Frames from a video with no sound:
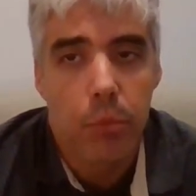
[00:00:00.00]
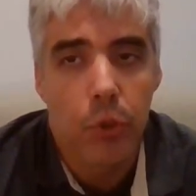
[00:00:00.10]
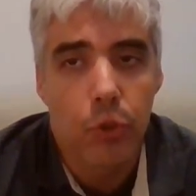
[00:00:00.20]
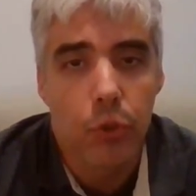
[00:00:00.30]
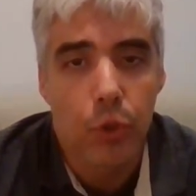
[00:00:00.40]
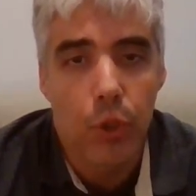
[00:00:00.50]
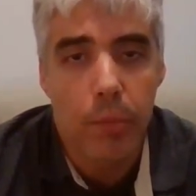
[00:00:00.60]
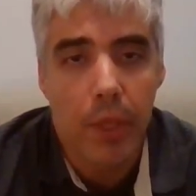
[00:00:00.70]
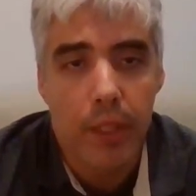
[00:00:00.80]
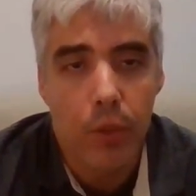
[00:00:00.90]
pues os
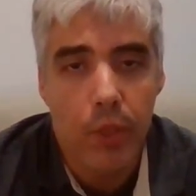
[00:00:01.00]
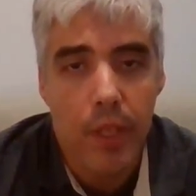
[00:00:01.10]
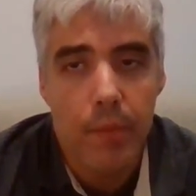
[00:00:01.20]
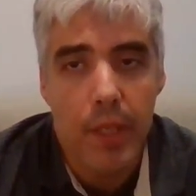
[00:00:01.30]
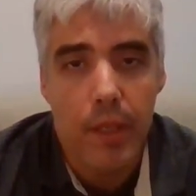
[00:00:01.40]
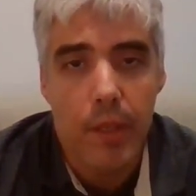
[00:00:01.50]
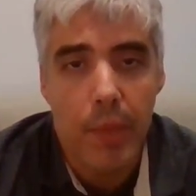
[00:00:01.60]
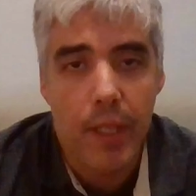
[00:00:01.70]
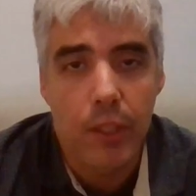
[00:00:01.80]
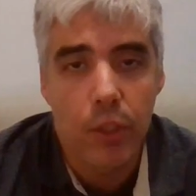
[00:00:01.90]
partido que me
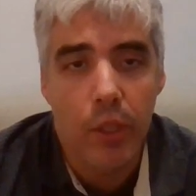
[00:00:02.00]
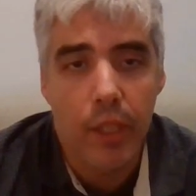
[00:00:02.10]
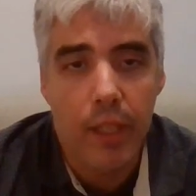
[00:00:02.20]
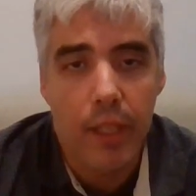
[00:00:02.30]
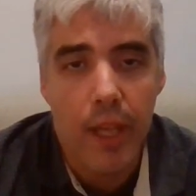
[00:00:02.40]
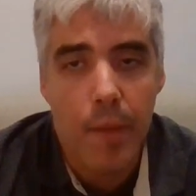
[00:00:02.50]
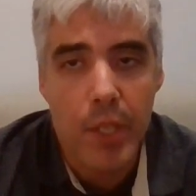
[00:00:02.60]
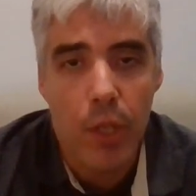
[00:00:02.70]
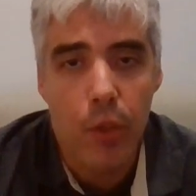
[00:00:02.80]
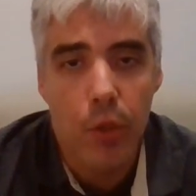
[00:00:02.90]
pareció que a
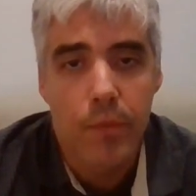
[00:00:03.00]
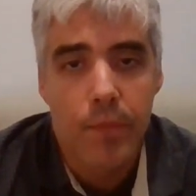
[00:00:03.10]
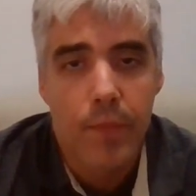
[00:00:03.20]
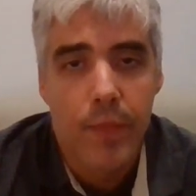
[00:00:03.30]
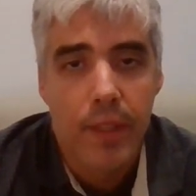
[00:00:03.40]
mí llegó